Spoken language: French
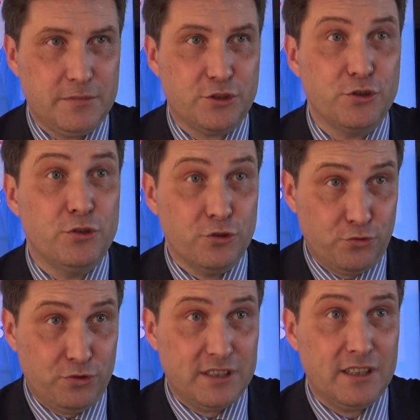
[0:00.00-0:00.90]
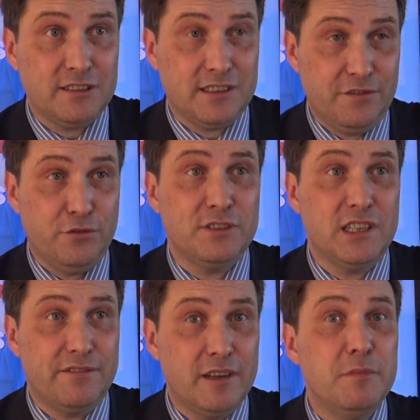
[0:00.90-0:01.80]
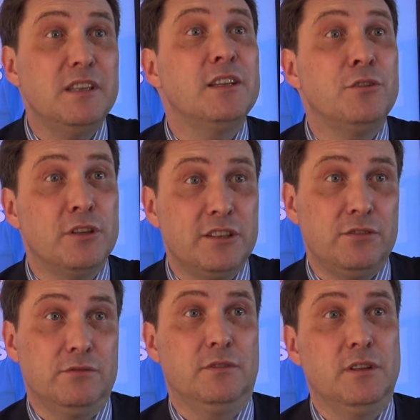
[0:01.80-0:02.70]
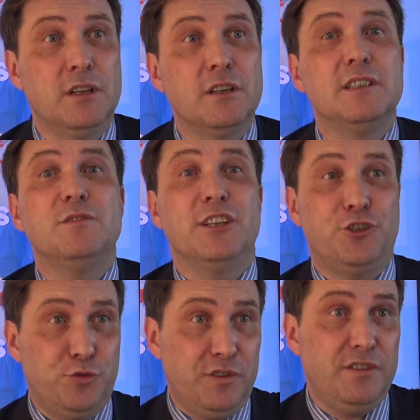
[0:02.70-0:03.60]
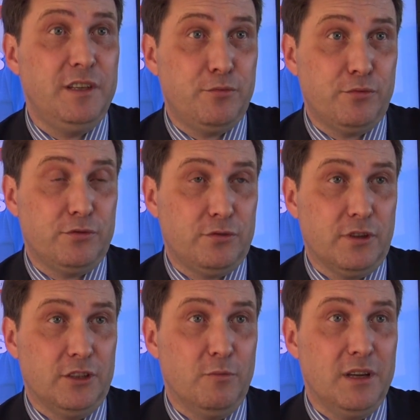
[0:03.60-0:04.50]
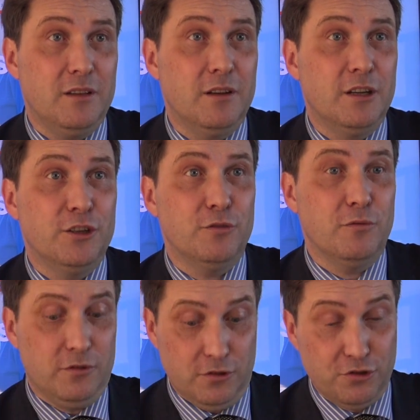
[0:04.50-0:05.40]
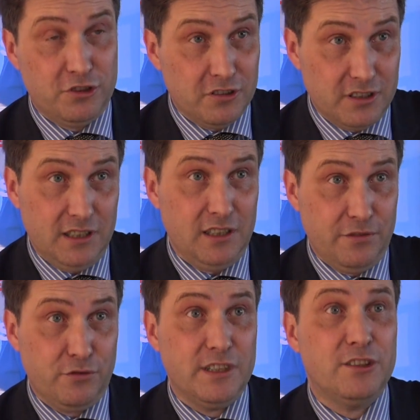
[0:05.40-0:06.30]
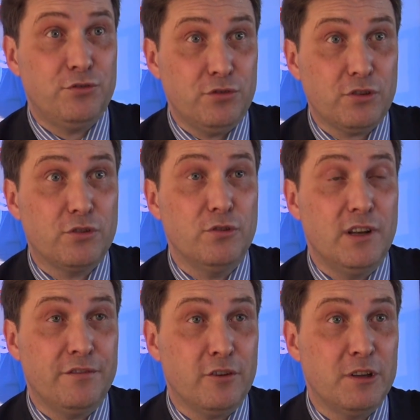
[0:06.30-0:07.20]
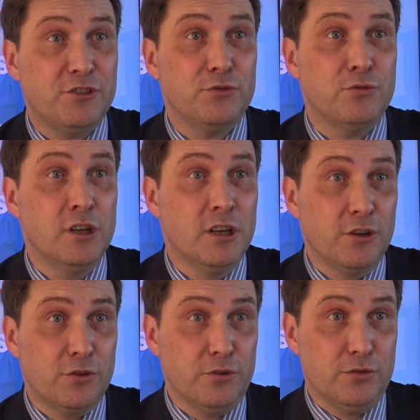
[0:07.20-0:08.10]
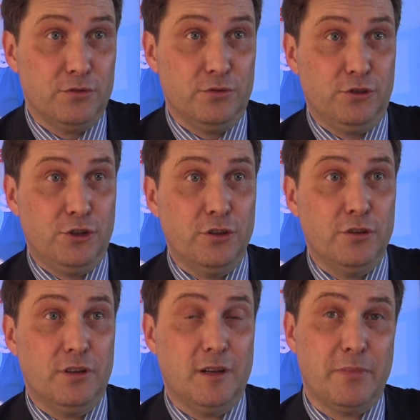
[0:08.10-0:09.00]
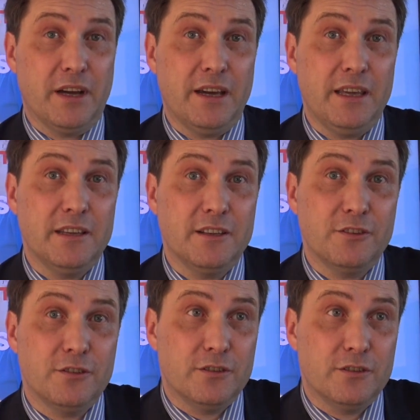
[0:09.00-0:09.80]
Parce que dans tout ça, ce qu'il faut, c'est la fiabilité d'une connexion. Si vous êtes suivi sur un domaine de santé, il faut être sûr que l'information que donne l'appareil, euh,